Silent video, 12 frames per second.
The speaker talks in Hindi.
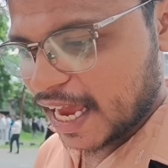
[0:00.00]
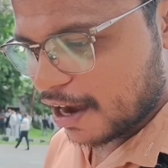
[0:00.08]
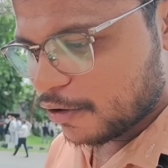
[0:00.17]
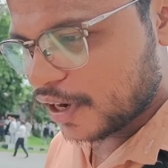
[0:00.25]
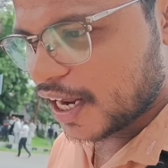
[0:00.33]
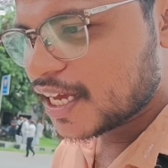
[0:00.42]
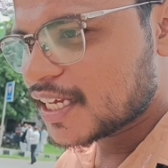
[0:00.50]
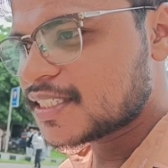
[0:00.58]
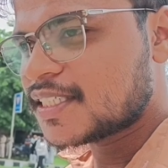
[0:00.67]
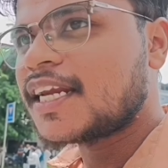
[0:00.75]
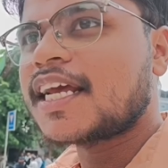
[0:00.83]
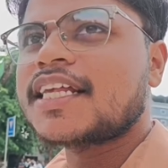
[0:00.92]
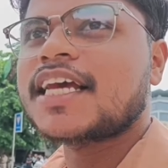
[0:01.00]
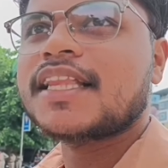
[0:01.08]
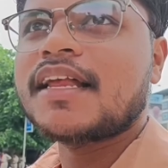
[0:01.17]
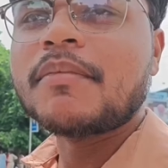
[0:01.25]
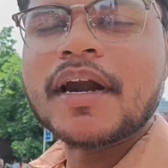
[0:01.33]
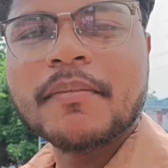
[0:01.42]
हैं क्या हो रहा है किस तरीके से
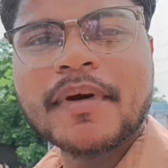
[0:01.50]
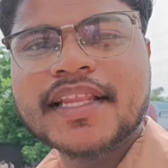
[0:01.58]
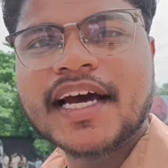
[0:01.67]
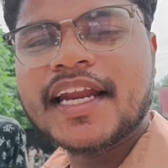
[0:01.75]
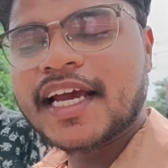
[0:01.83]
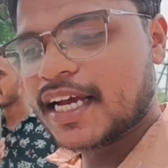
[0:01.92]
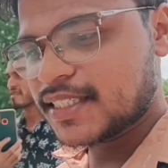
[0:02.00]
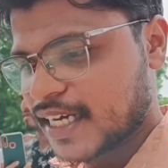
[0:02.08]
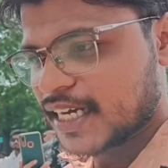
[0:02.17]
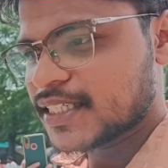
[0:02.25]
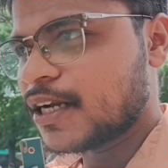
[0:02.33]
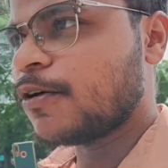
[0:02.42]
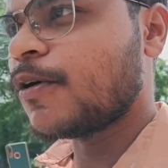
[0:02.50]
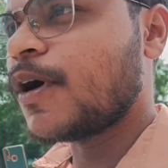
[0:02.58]
कितना बड़ा मैदान है कैसे कैसे